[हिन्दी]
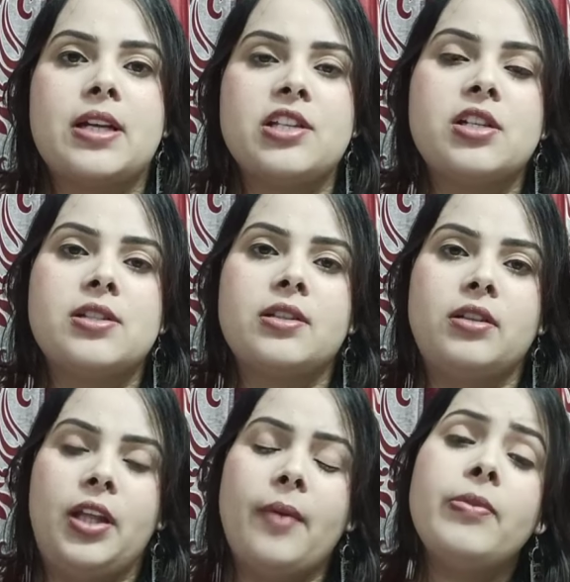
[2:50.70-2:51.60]
मसाज कर
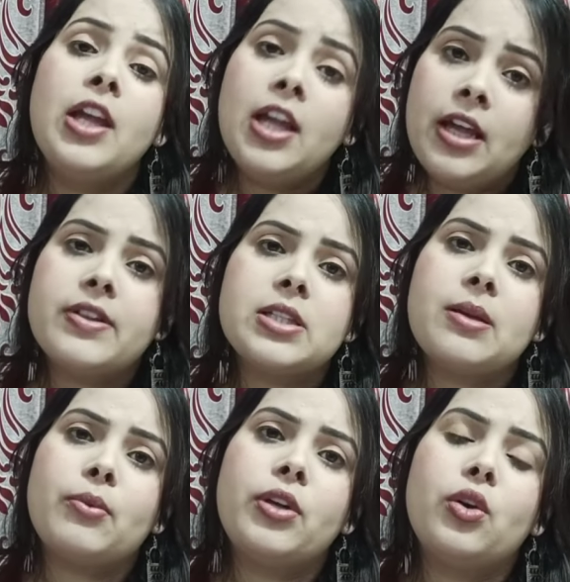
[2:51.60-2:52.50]
सकती हैं ऐसे
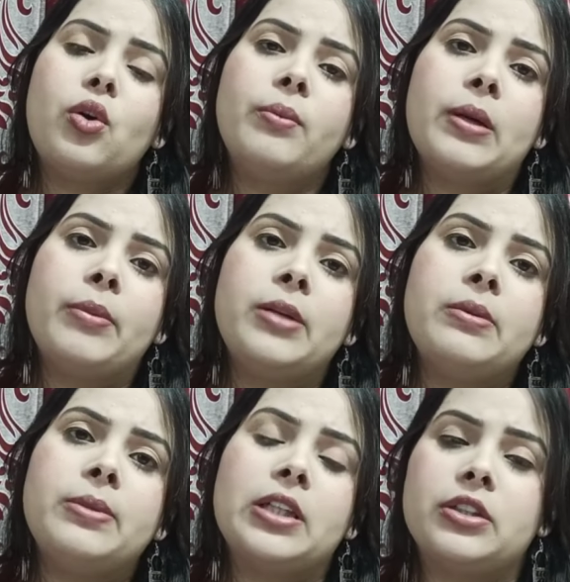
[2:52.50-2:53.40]
आपको एक होम रेमेडी
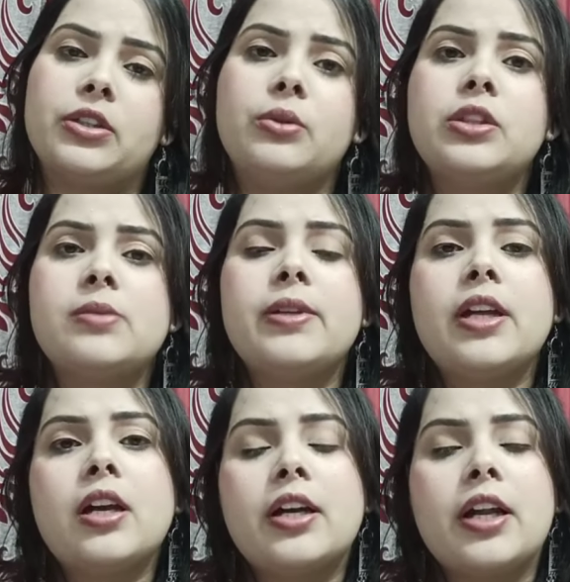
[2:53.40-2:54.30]
भी बता देती हूँ जिसमें
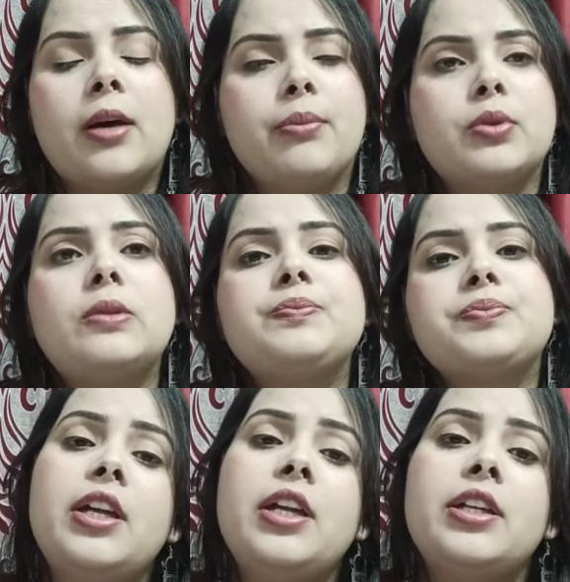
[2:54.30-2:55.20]
क्या करना है आपको
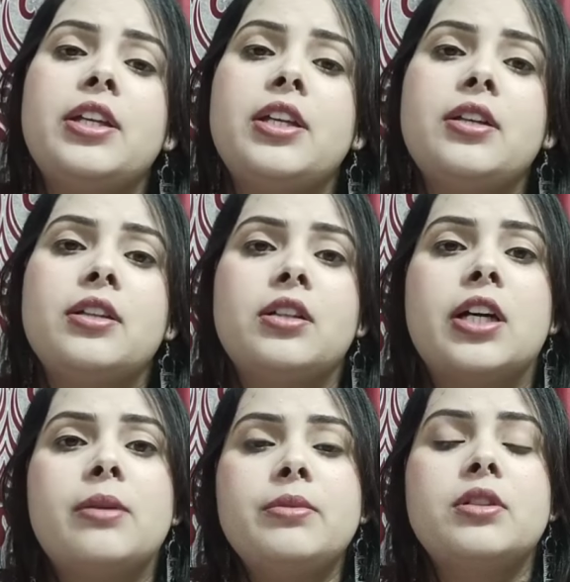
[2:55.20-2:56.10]
कि
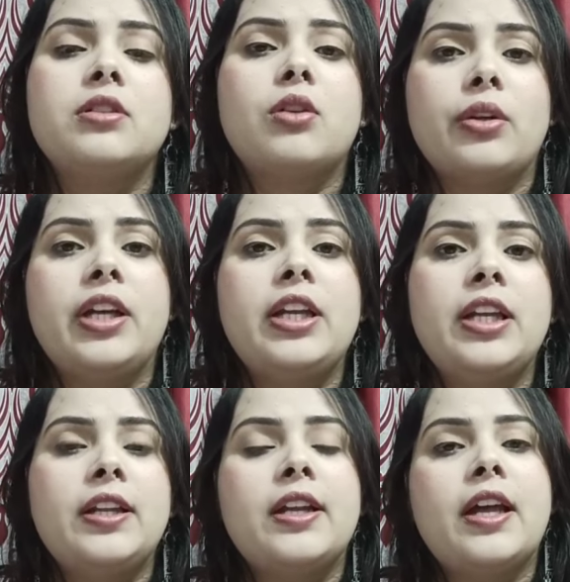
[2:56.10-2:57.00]
गर्म तौलिया
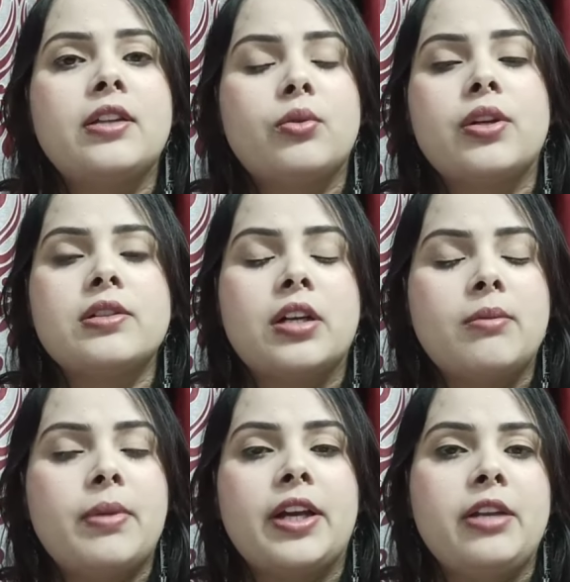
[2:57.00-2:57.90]
ले लेना है जो है
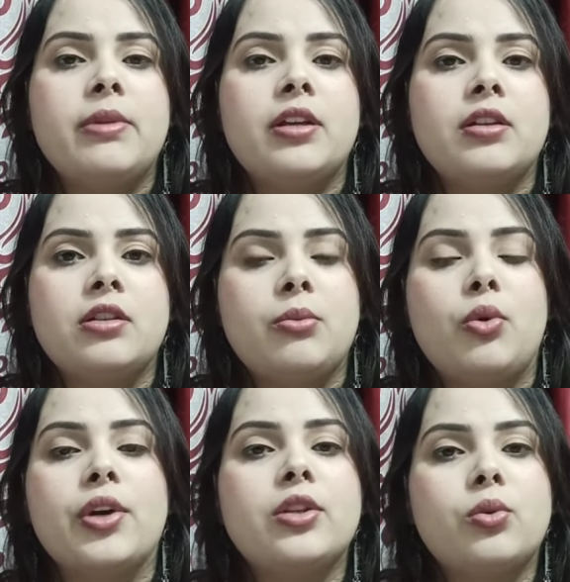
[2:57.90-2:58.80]
गर्म पानी में
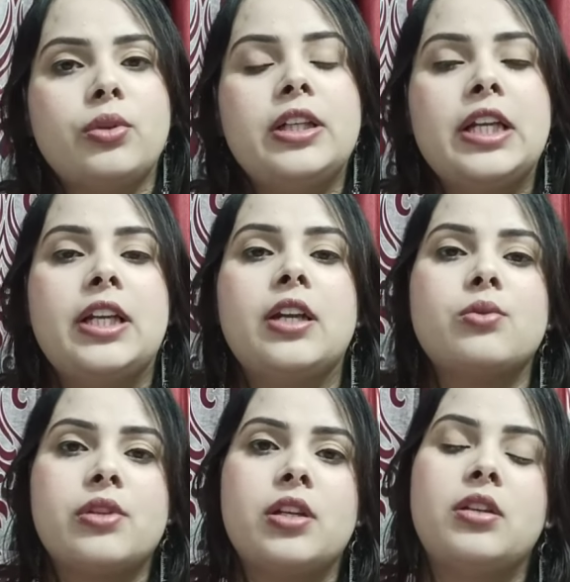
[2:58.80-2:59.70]
डुबो के तौलिया ले लेना
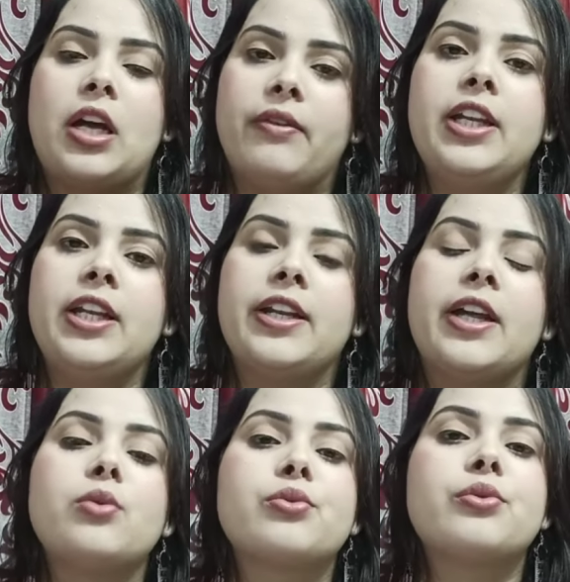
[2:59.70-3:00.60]
है उस पर टॉवल ले
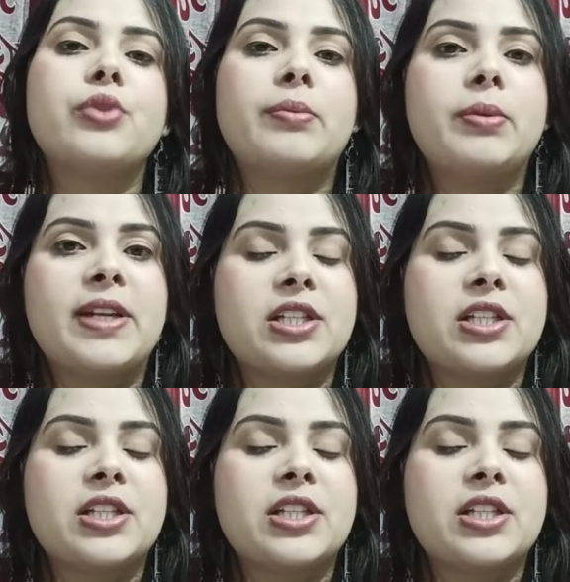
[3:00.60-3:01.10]
लेना है उसको जो है अपने